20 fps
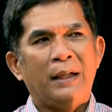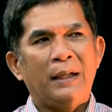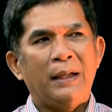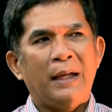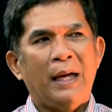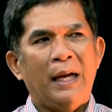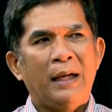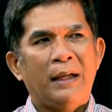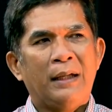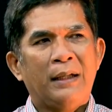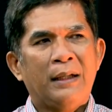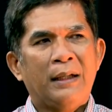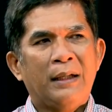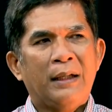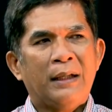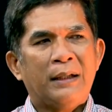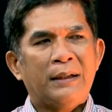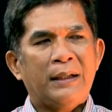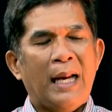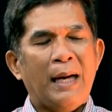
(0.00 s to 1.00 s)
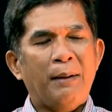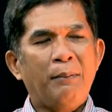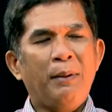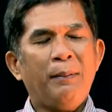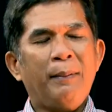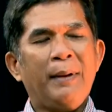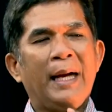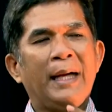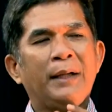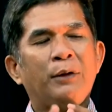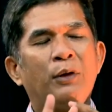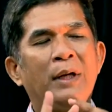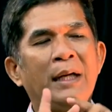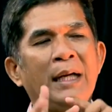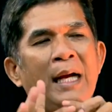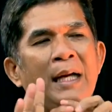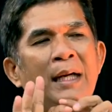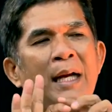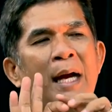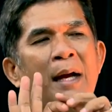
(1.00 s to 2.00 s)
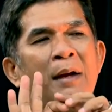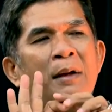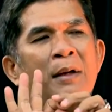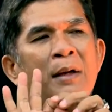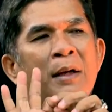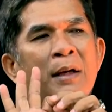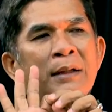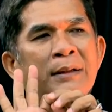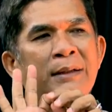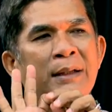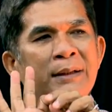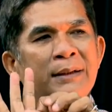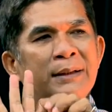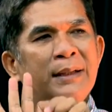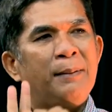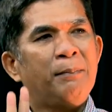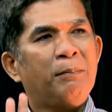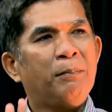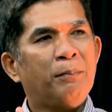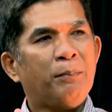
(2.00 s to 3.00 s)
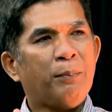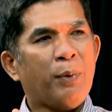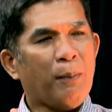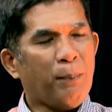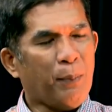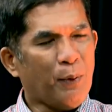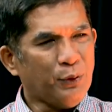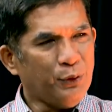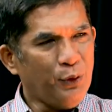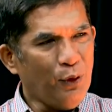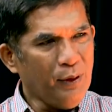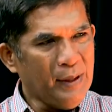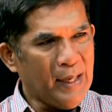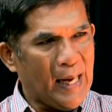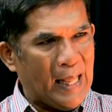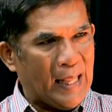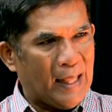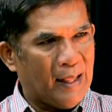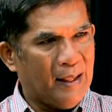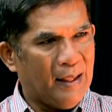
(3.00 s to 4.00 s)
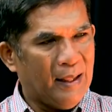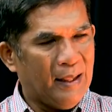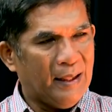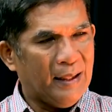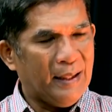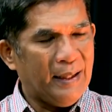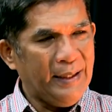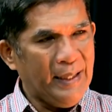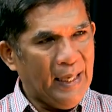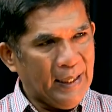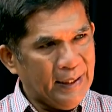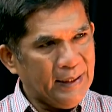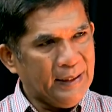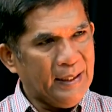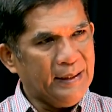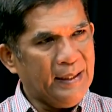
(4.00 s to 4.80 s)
ya dalam lembaga itu kan ada sistem proporsional hmm. yang kita